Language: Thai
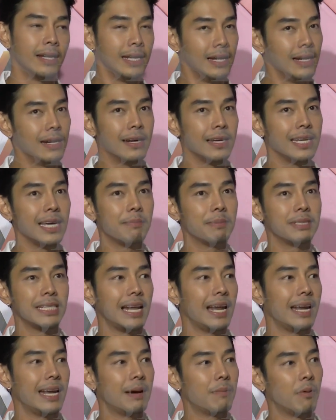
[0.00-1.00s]
ที่เรื่องเงียบไม่
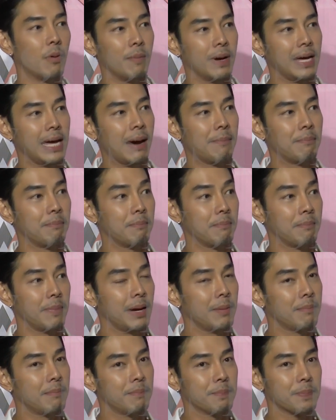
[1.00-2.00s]
ใช่อะไรนะผมพยายาม
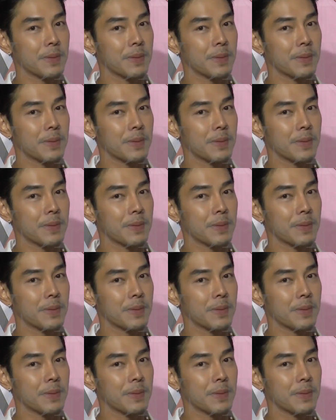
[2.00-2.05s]
ไม่